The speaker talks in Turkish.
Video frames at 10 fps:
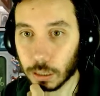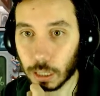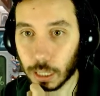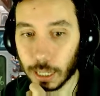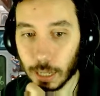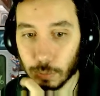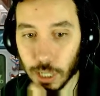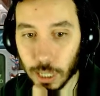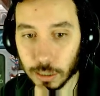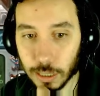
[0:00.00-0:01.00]
Alarmı
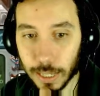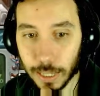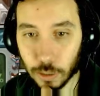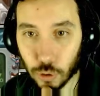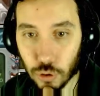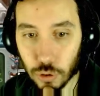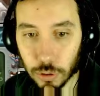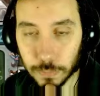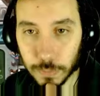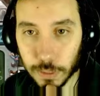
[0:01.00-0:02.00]
çaldı. Nereye gidiyorsun?
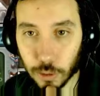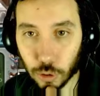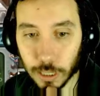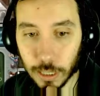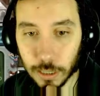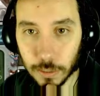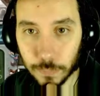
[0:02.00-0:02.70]
İlk olarak.